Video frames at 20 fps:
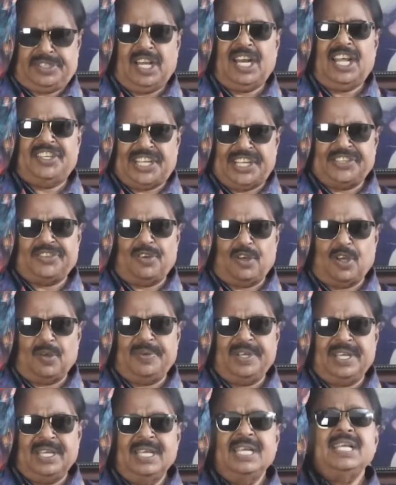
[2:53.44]
তলা যাইতে
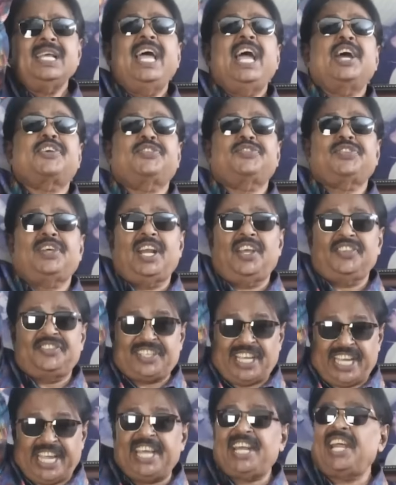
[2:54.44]
হবে একশো তলা
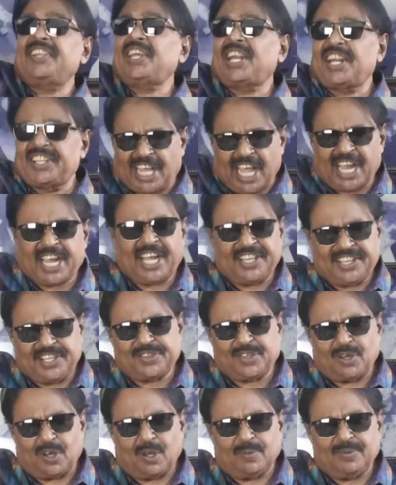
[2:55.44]
যায় না তারা ধাক্কা
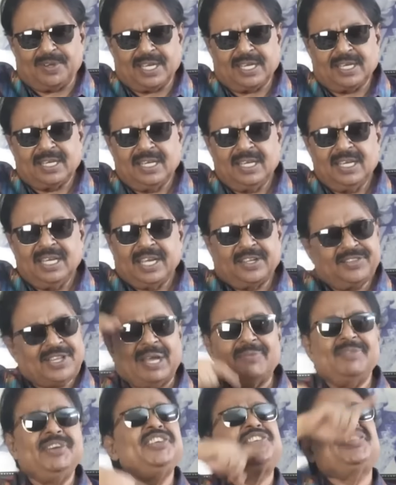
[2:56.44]
দিতে হবে
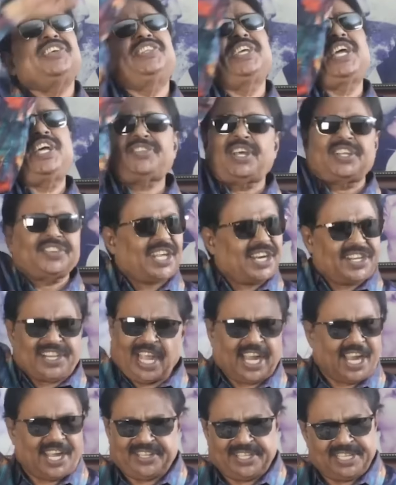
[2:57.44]
কিন্তু আমি নিচে থেকে তো আর তারা
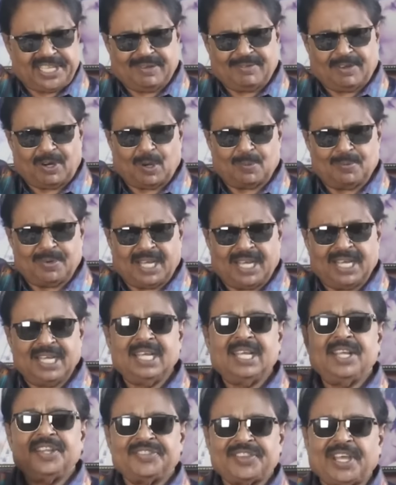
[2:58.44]
ধাক্কা দিতে পারব না
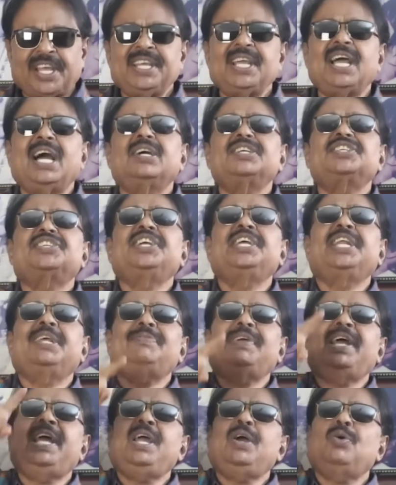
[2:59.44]
তাই
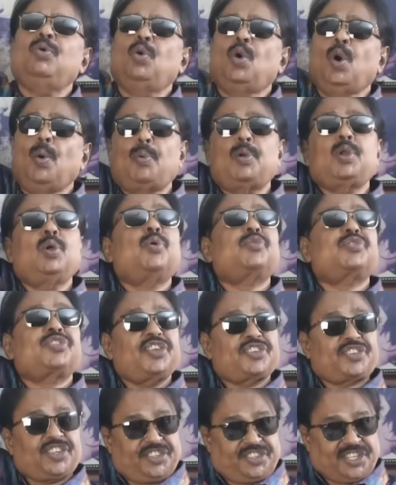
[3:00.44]
সিঁড়ি উপরে
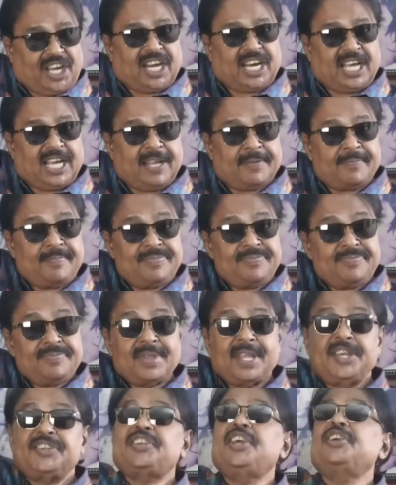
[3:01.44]
উঠতেছে যারা
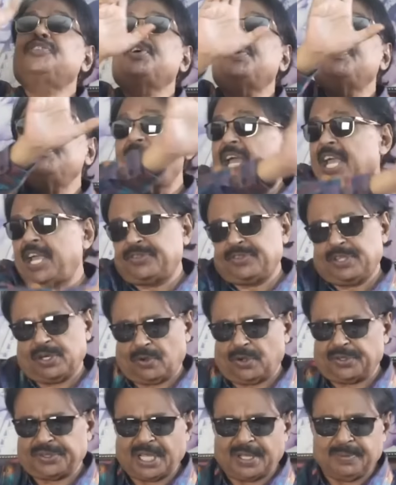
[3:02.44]
সেই সব
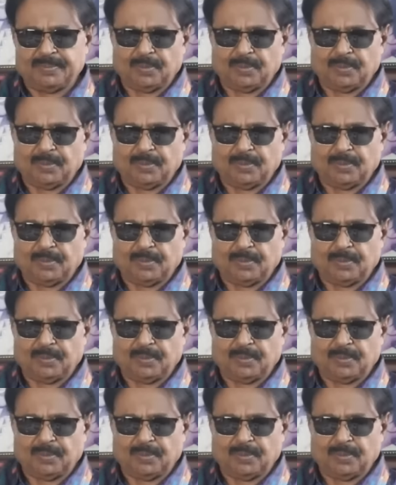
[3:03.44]
নায়কদের কথা